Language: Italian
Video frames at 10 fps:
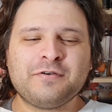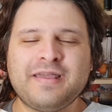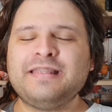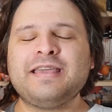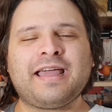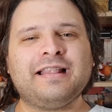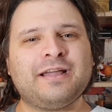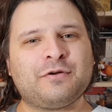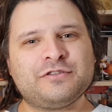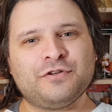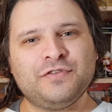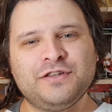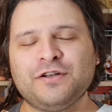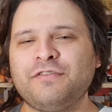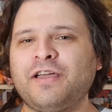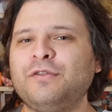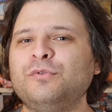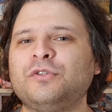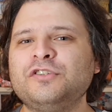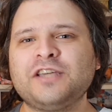Quindi in realtà questo video lo avrei
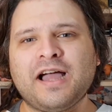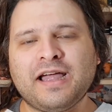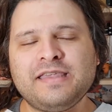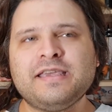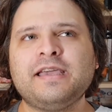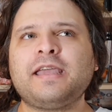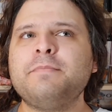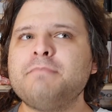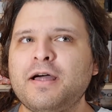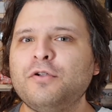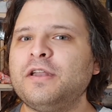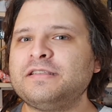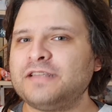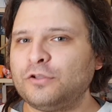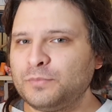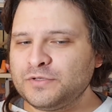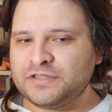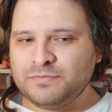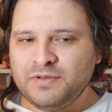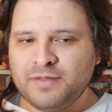dovuto girare ieri, ma non è stato
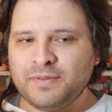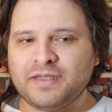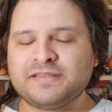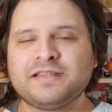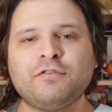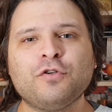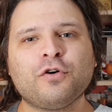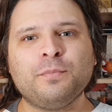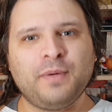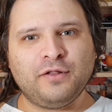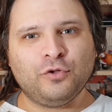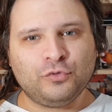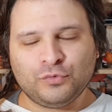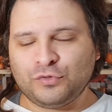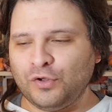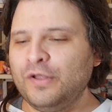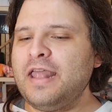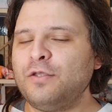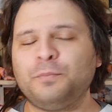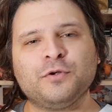possibile perché stavano rompendo tutto e
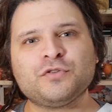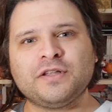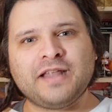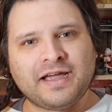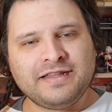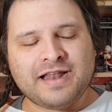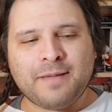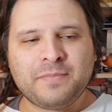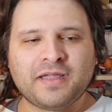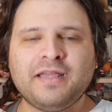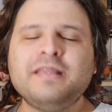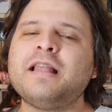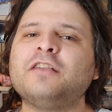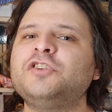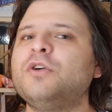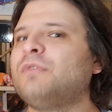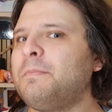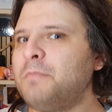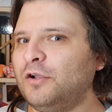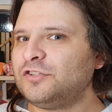non posso andare di là perché di là c'è una
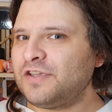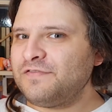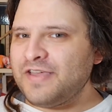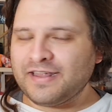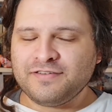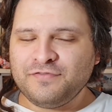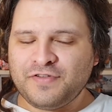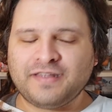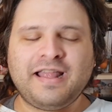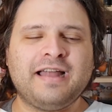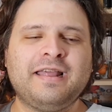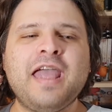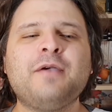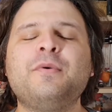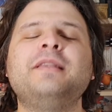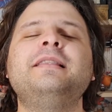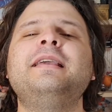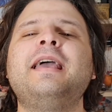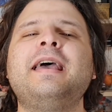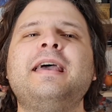bolgia inver- infernale e
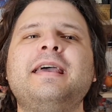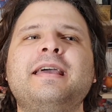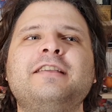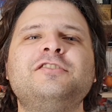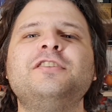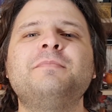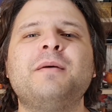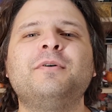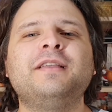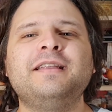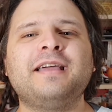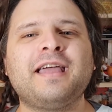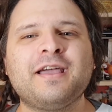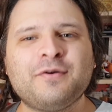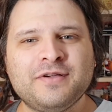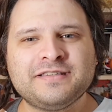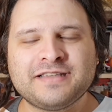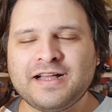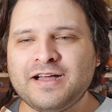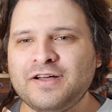quindi eh, ci dobbiamo tenere
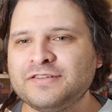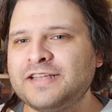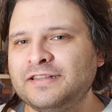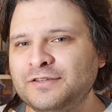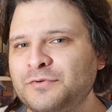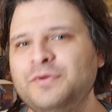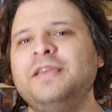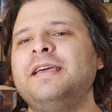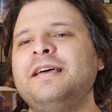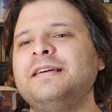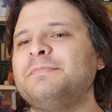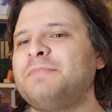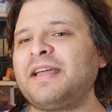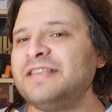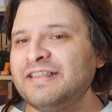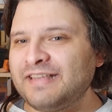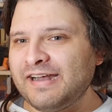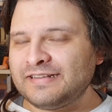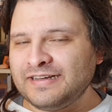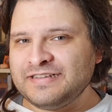questa set qui eh, per niente
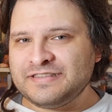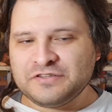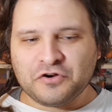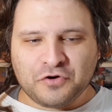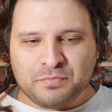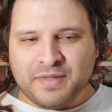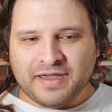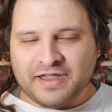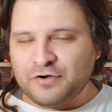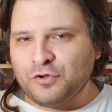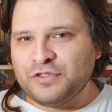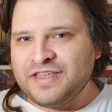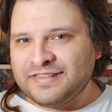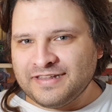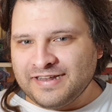natalizio, con me che non ho niente